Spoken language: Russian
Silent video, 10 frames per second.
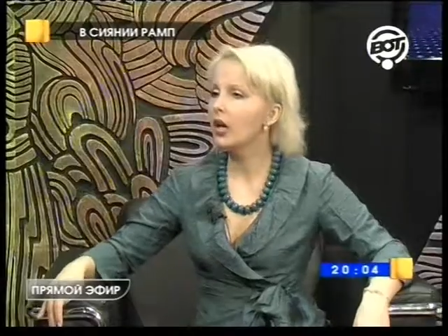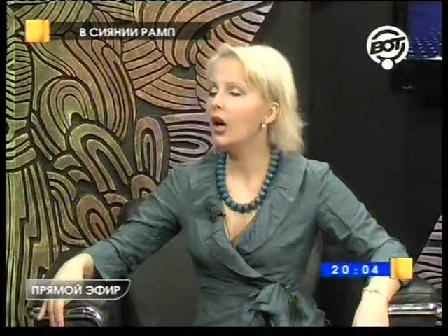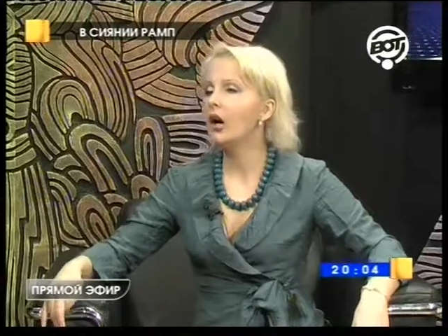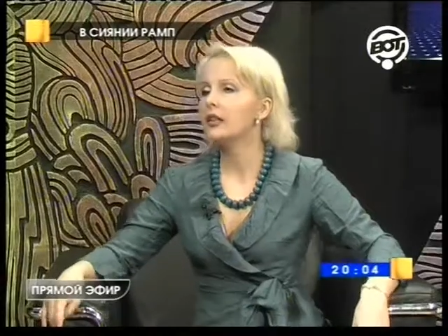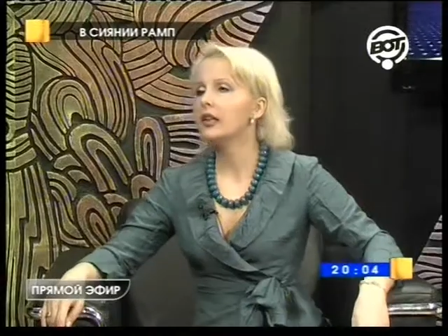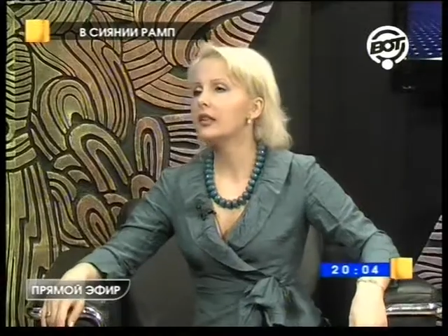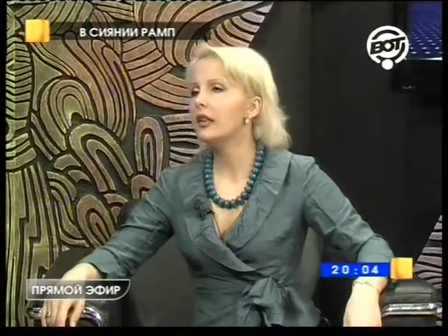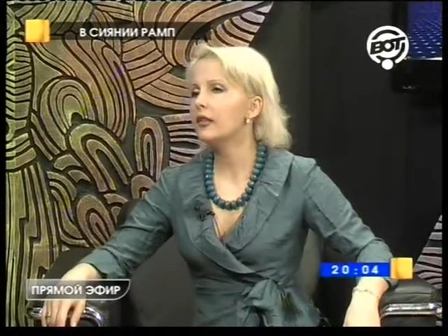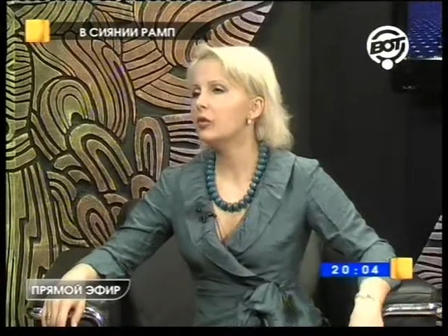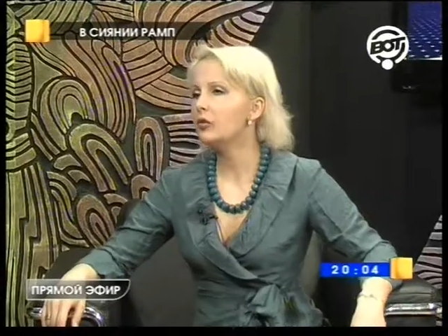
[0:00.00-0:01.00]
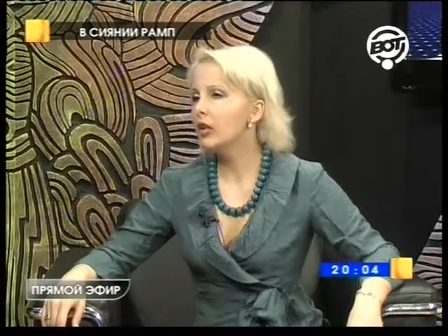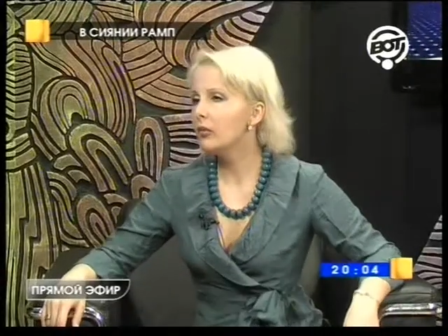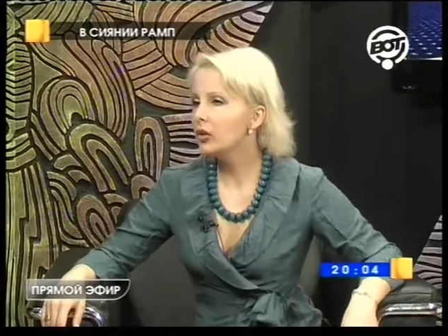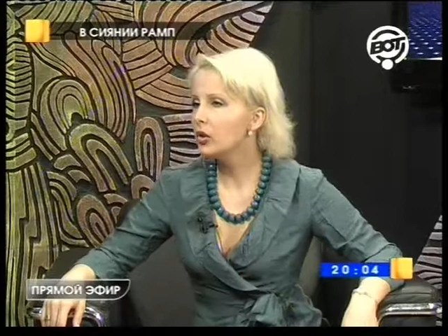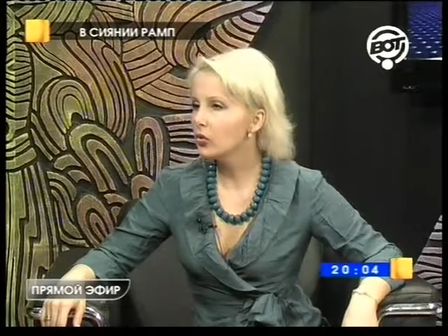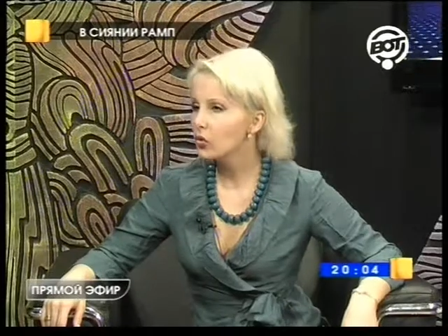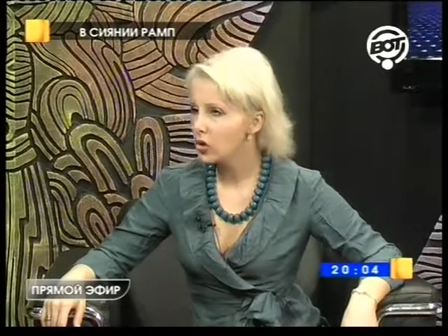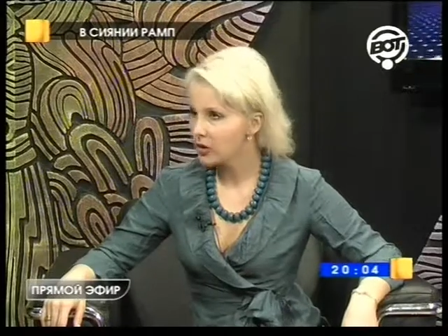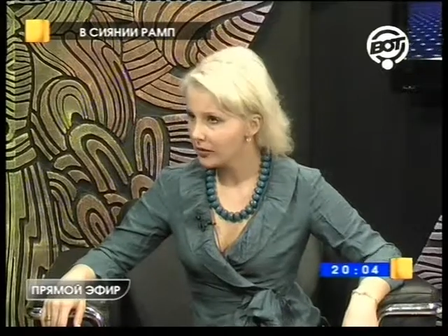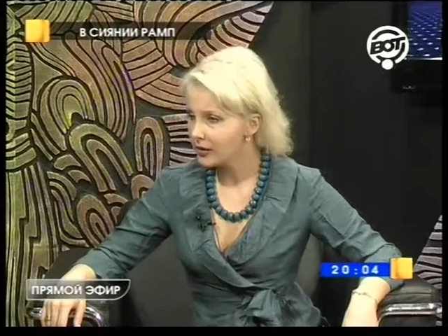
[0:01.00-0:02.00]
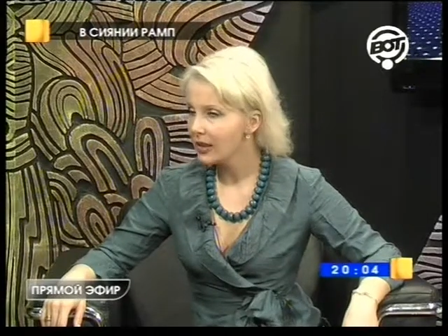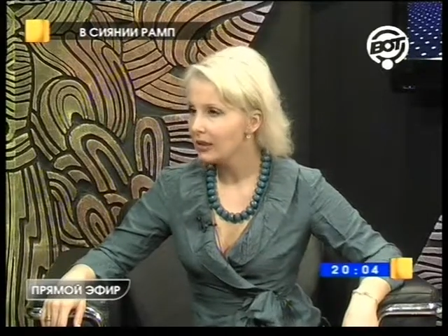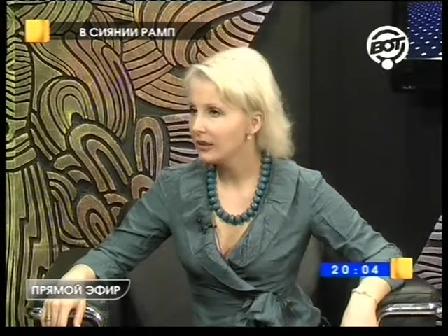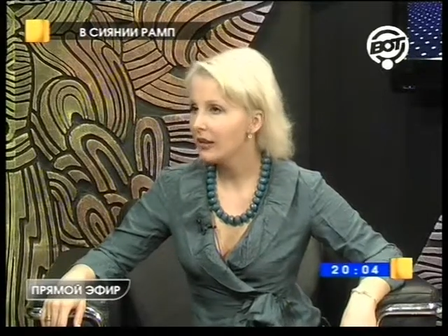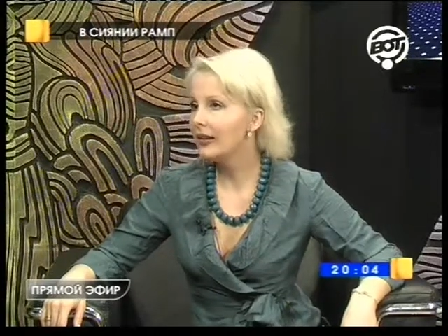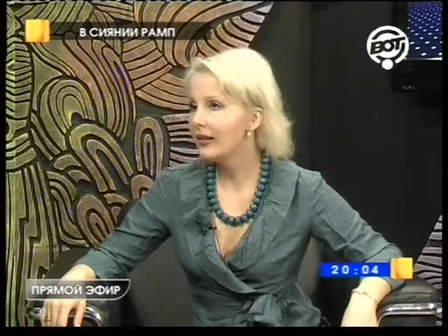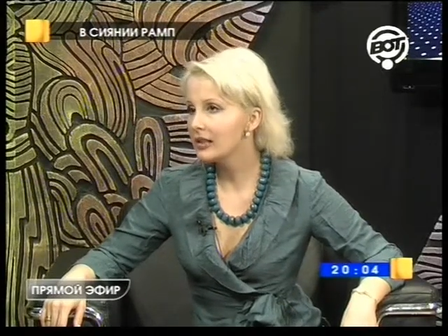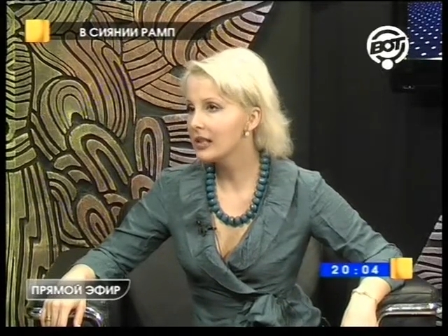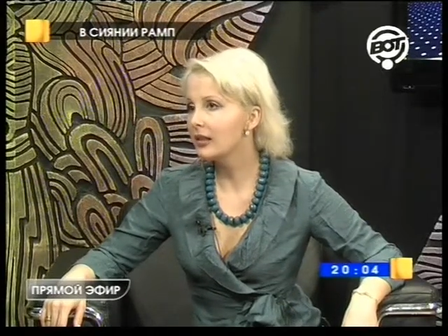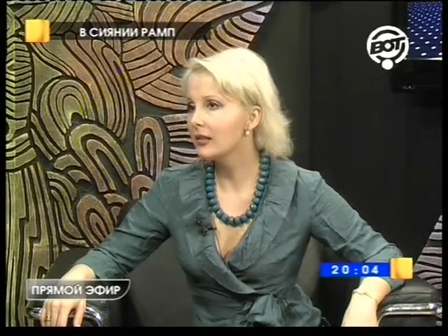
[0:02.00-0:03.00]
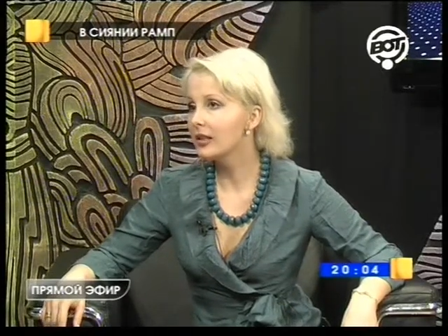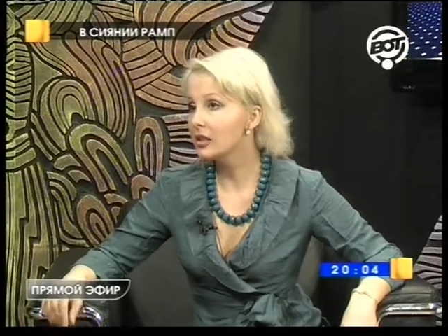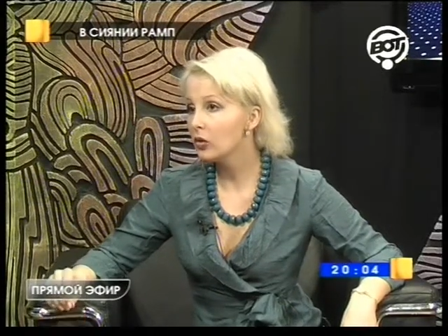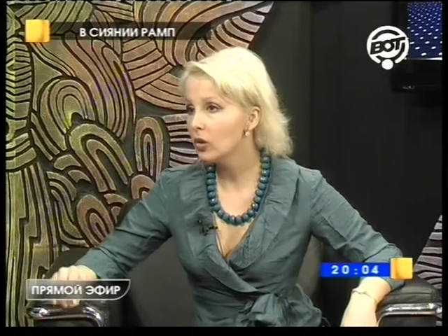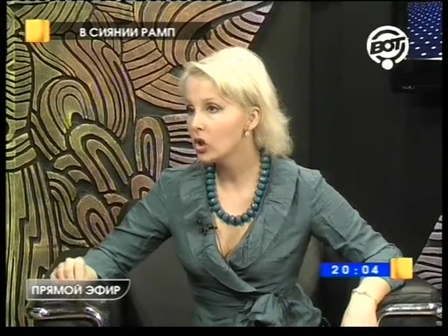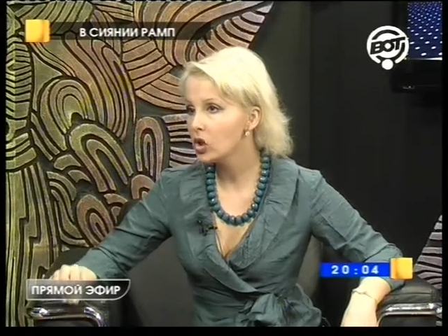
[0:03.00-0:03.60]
Тогда в то время ты уже знал итальянский настолько, Да, чтобы...